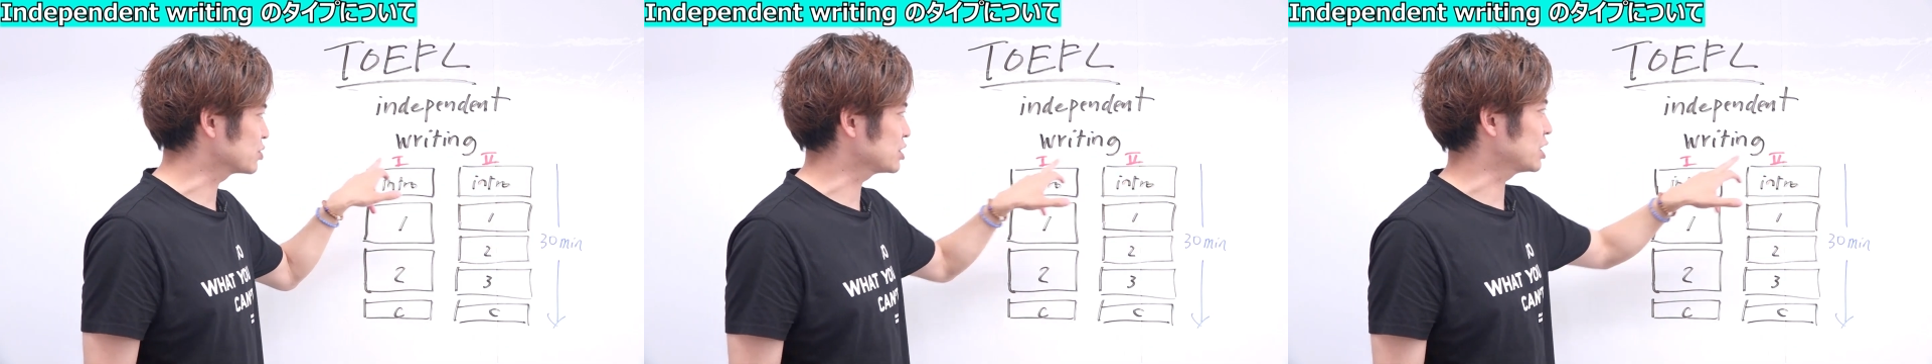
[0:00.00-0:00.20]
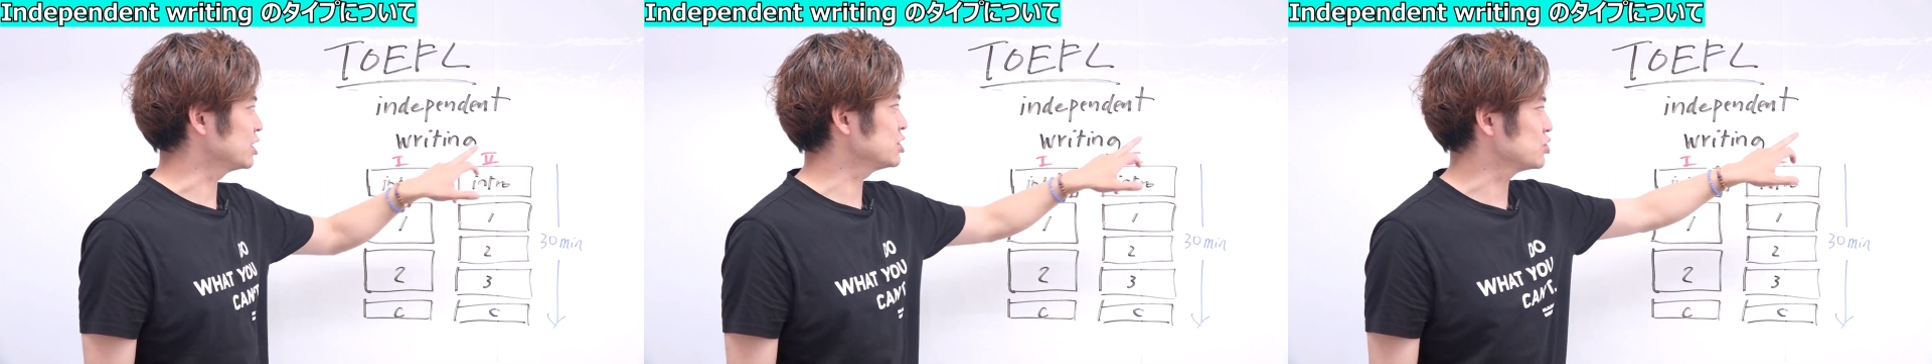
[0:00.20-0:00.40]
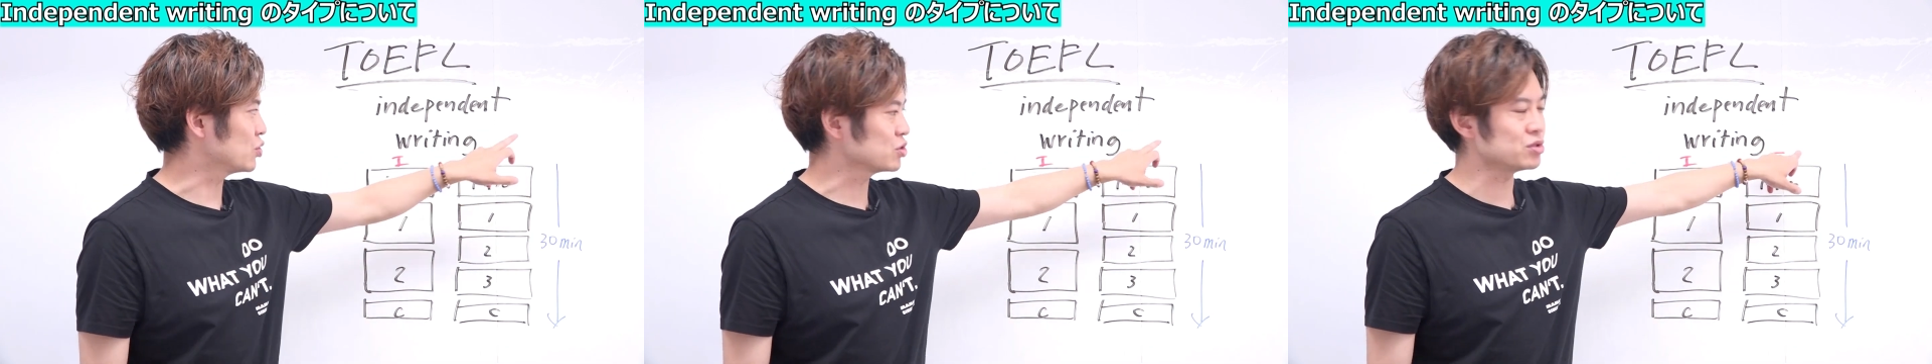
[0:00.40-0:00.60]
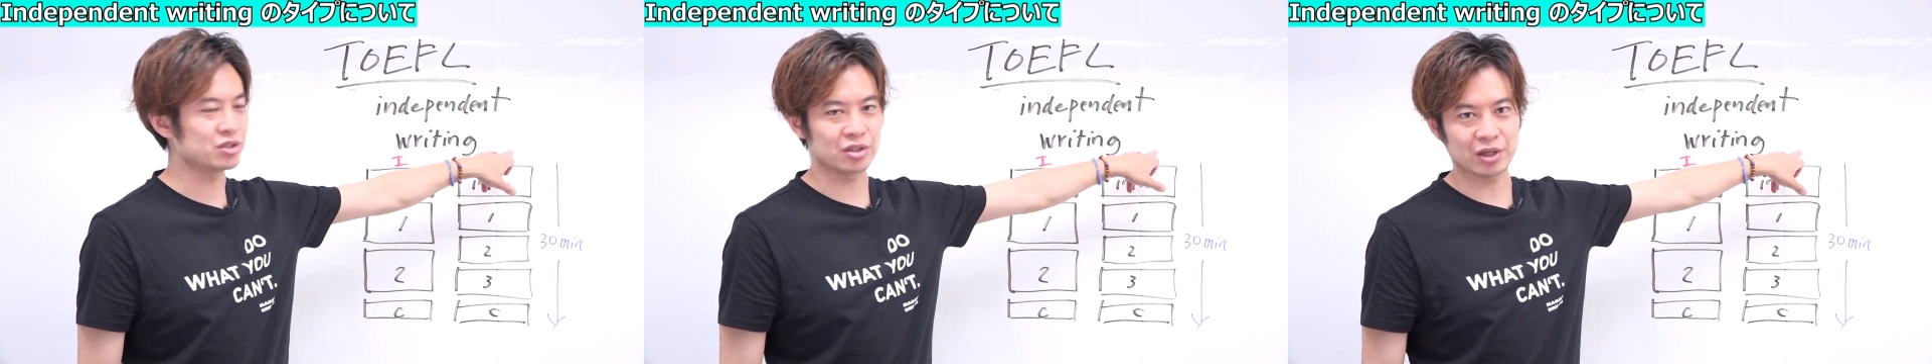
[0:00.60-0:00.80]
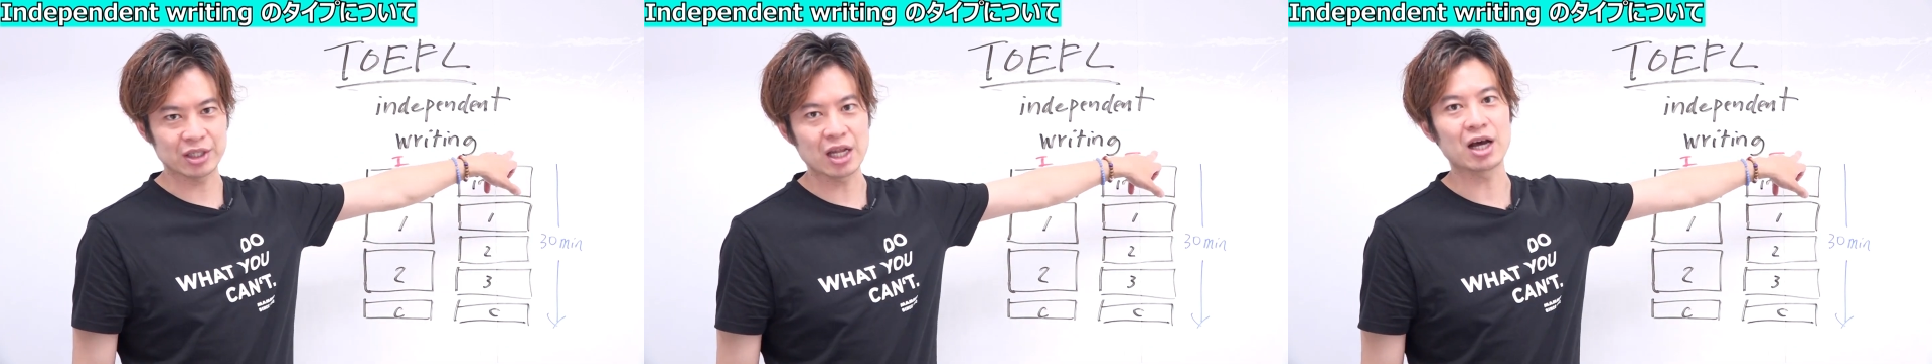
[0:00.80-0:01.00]
こっちだったら26
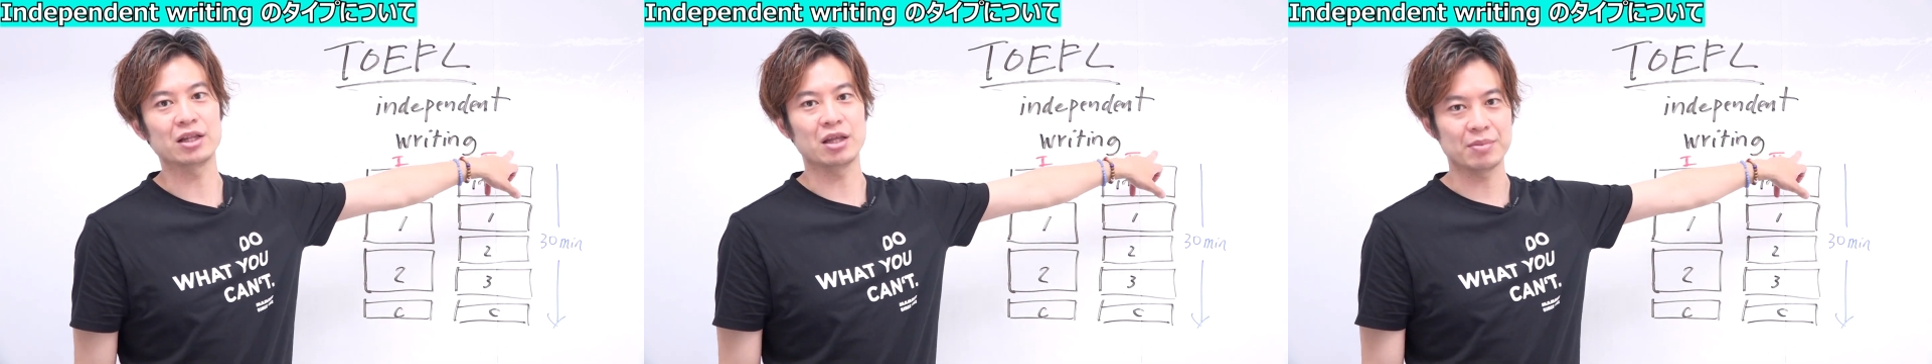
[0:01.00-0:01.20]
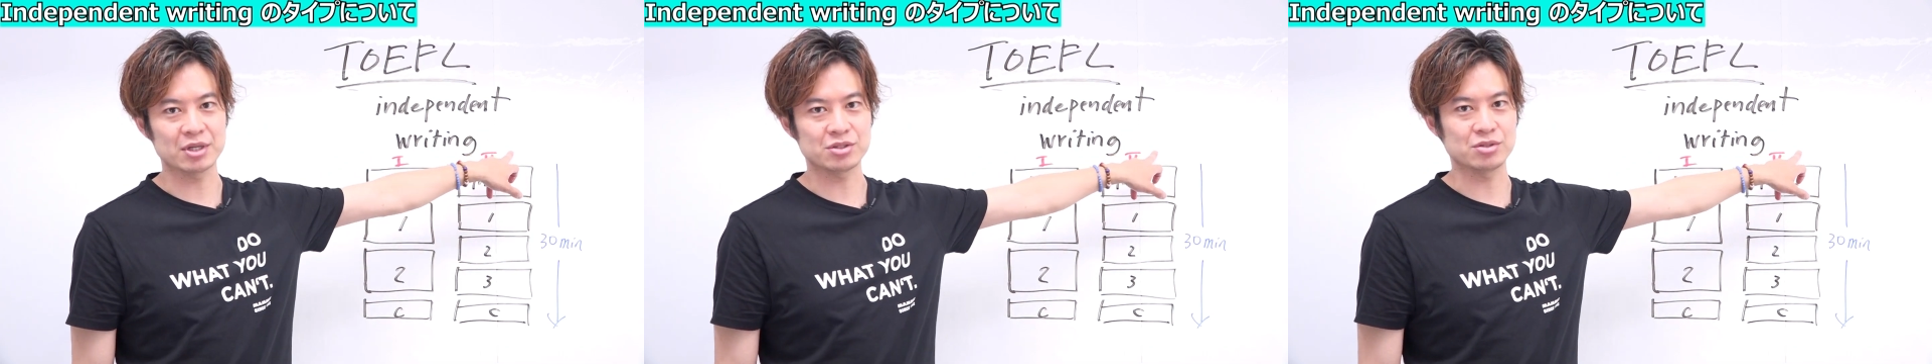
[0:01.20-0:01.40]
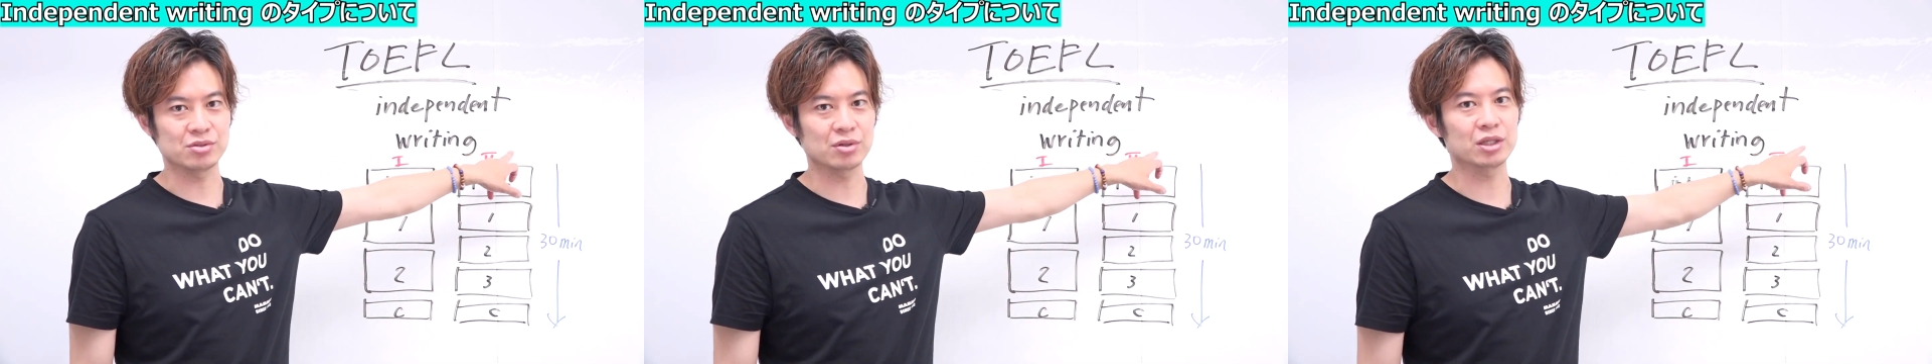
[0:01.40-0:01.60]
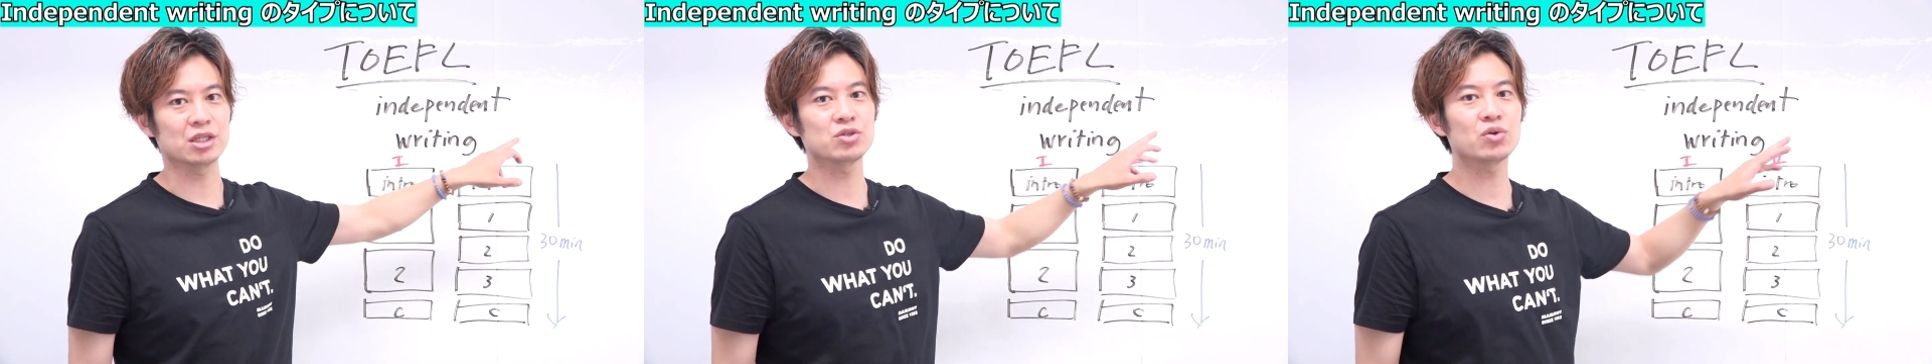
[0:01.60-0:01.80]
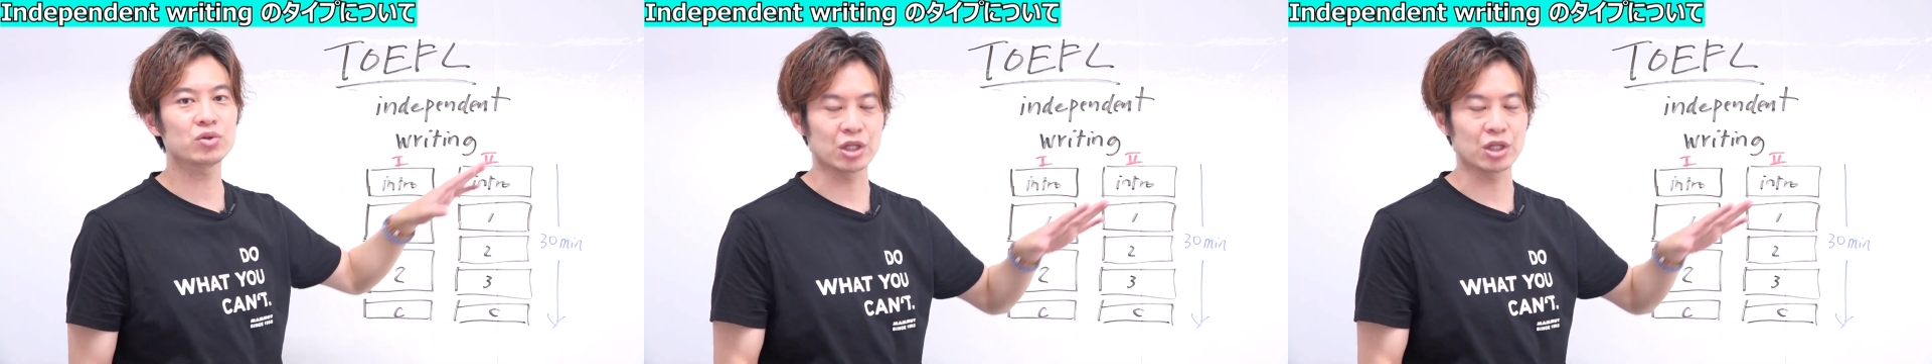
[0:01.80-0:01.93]
とか7が出ますとかそういう